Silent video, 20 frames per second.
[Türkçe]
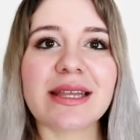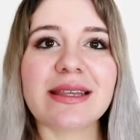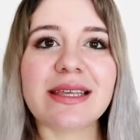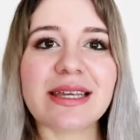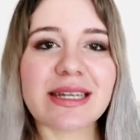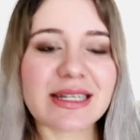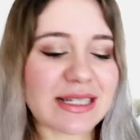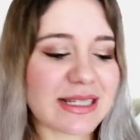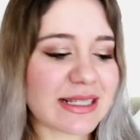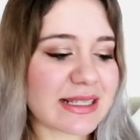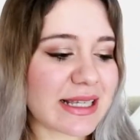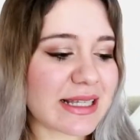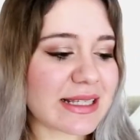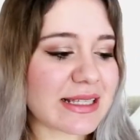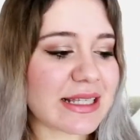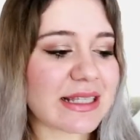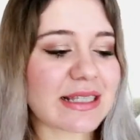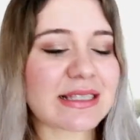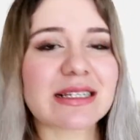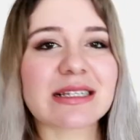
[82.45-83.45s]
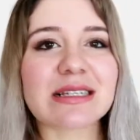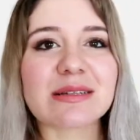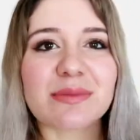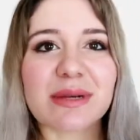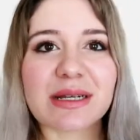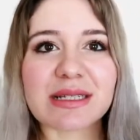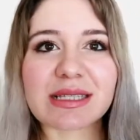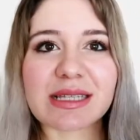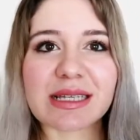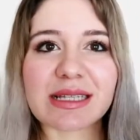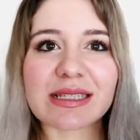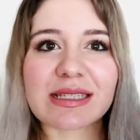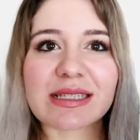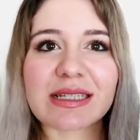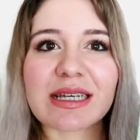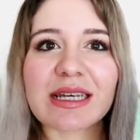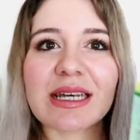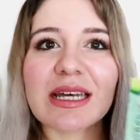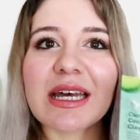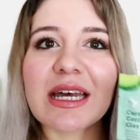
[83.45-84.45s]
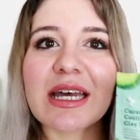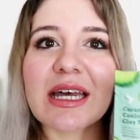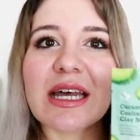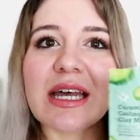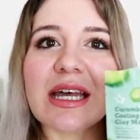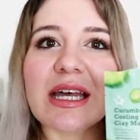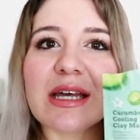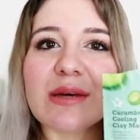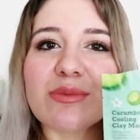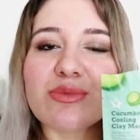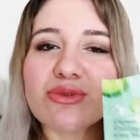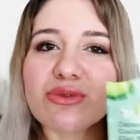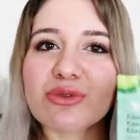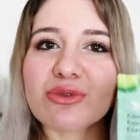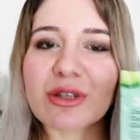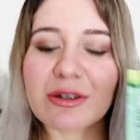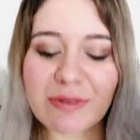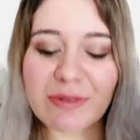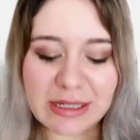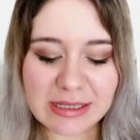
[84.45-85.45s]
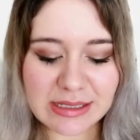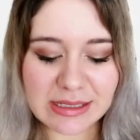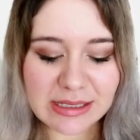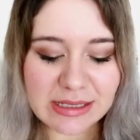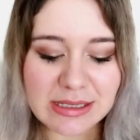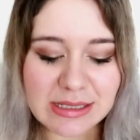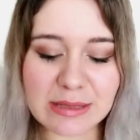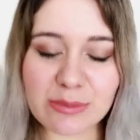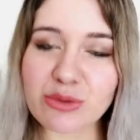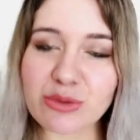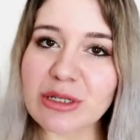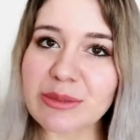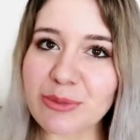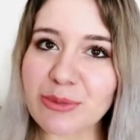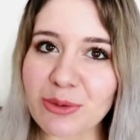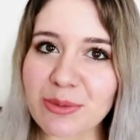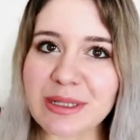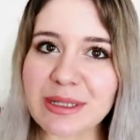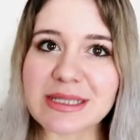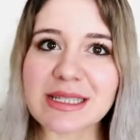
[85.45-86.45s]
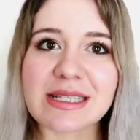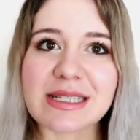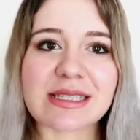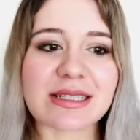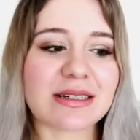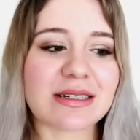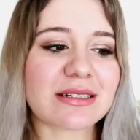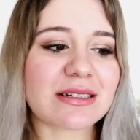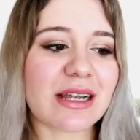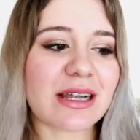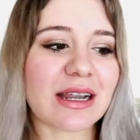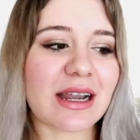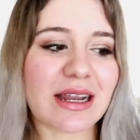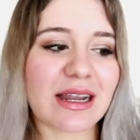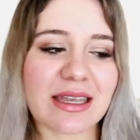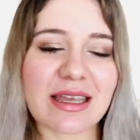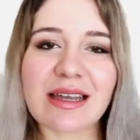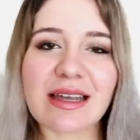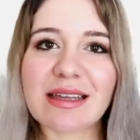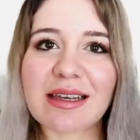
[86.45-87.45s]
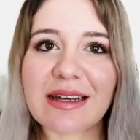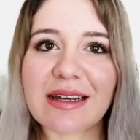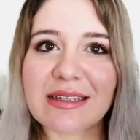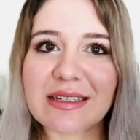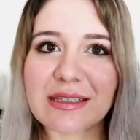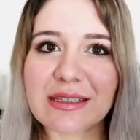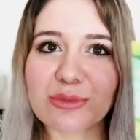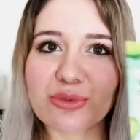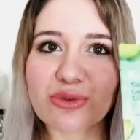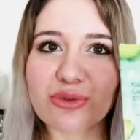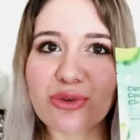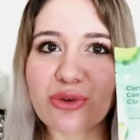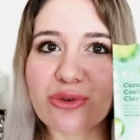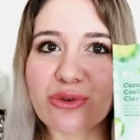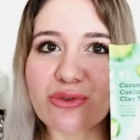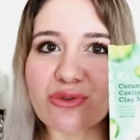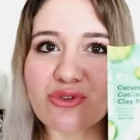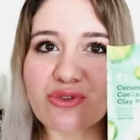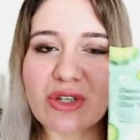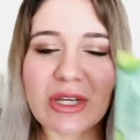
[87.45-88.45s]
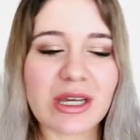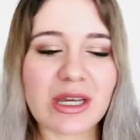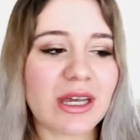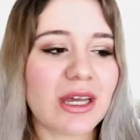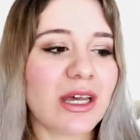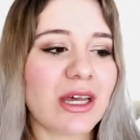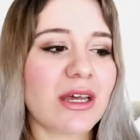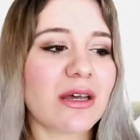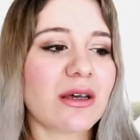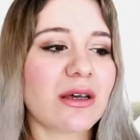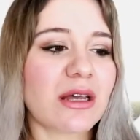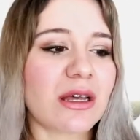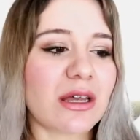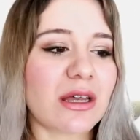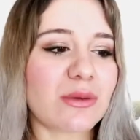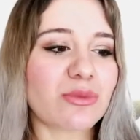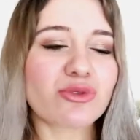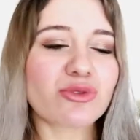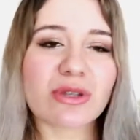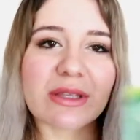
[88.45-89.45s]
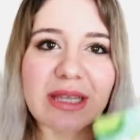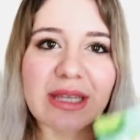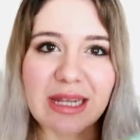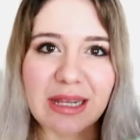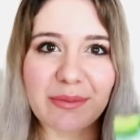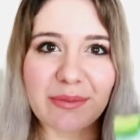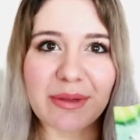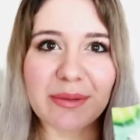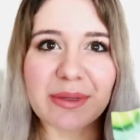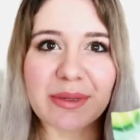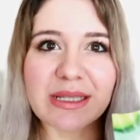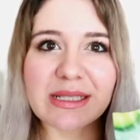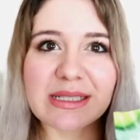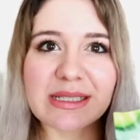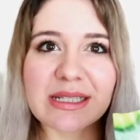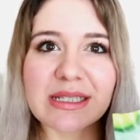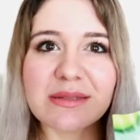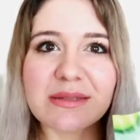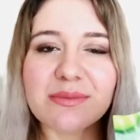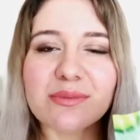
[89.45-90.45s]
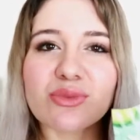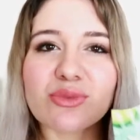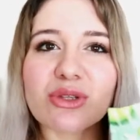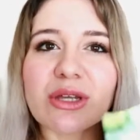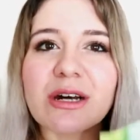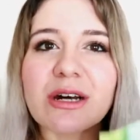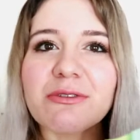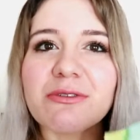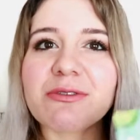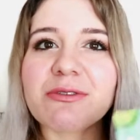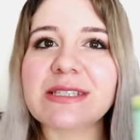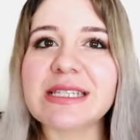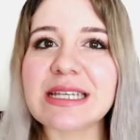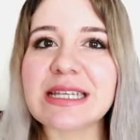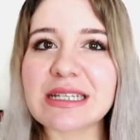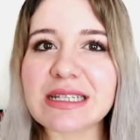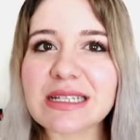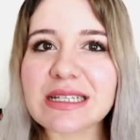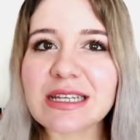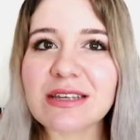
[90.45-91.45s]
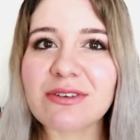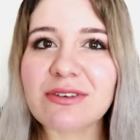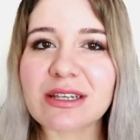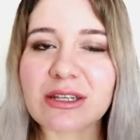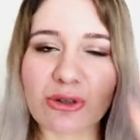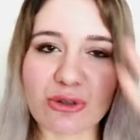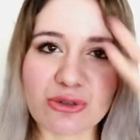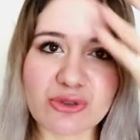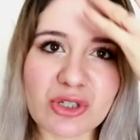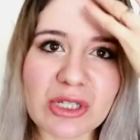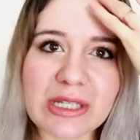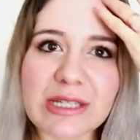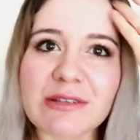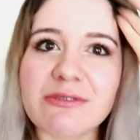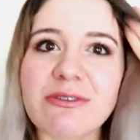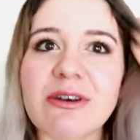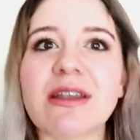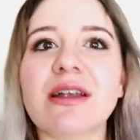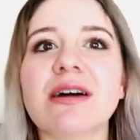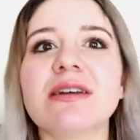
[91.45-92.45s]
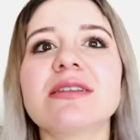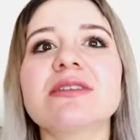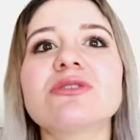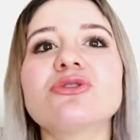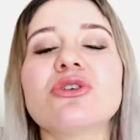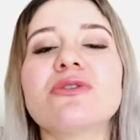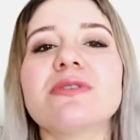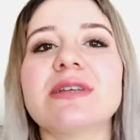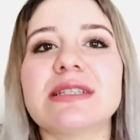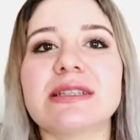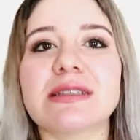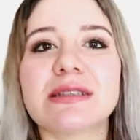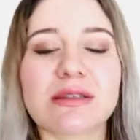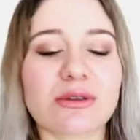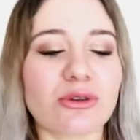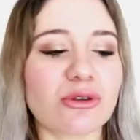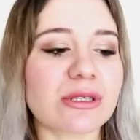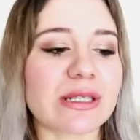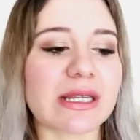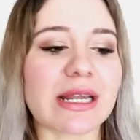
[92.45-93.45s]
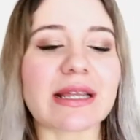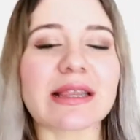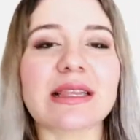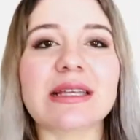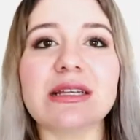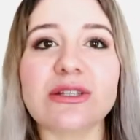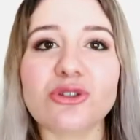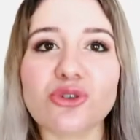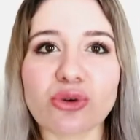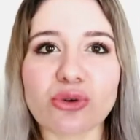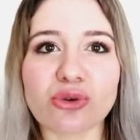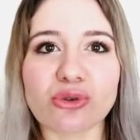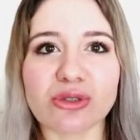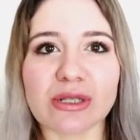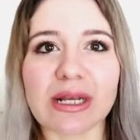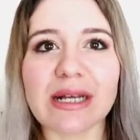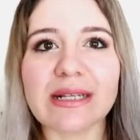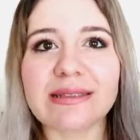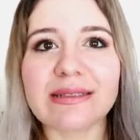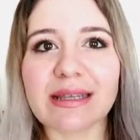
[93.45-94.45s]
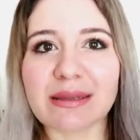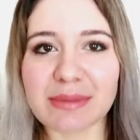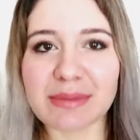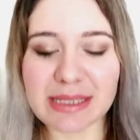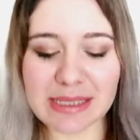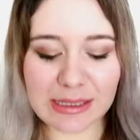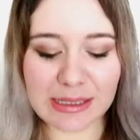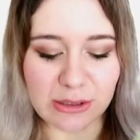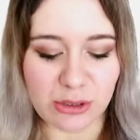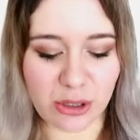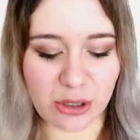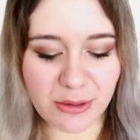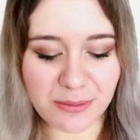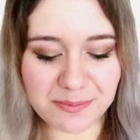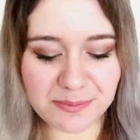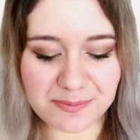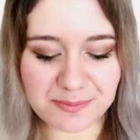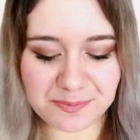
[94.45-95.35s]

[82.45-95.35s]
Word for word: Diğeri ise salatalık maskesi. Ee, bunun da Watson's'la bu limon maskesini ararken yan yana bunu görünce e, bunu da deneyimlemek istedim. Bu da hafif serinlik veriyor. Cildi ferahlatıyor ve gözenekleri çok güzel temizliyor.